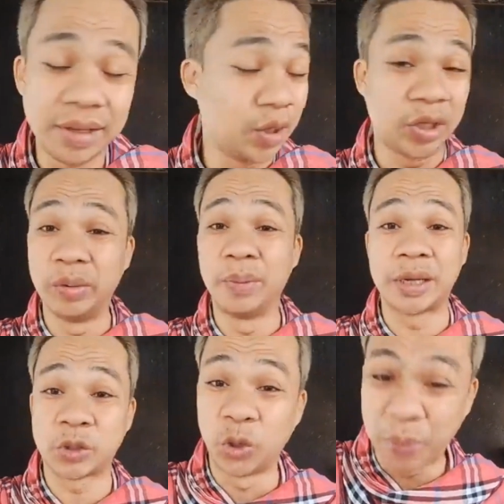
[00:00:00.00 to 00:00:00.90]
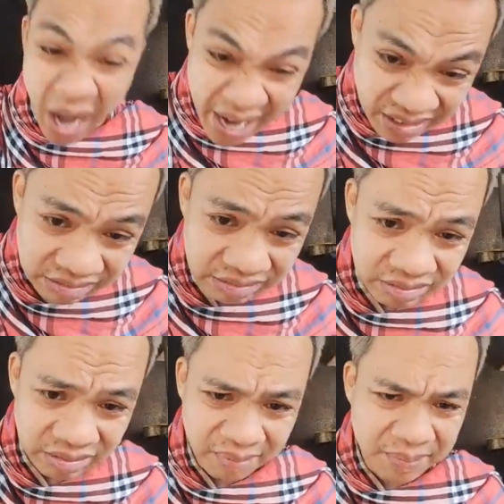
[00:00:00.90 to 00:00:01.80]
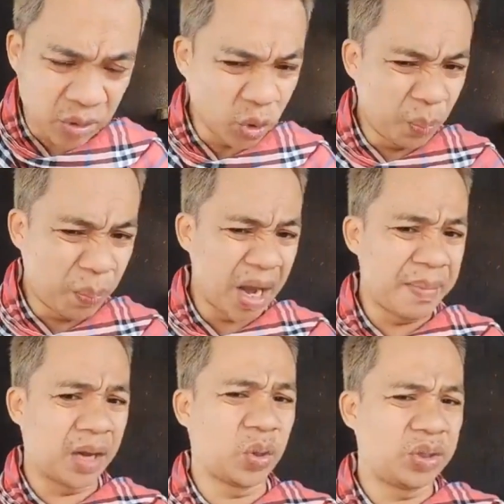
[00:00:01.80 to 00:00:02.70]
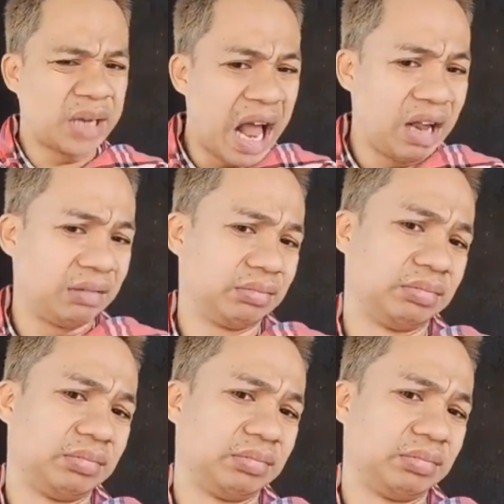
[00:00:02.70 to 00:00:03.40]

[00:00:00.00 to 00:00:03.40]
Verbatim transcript: di gyud mo masubay. Masubay man gyud na.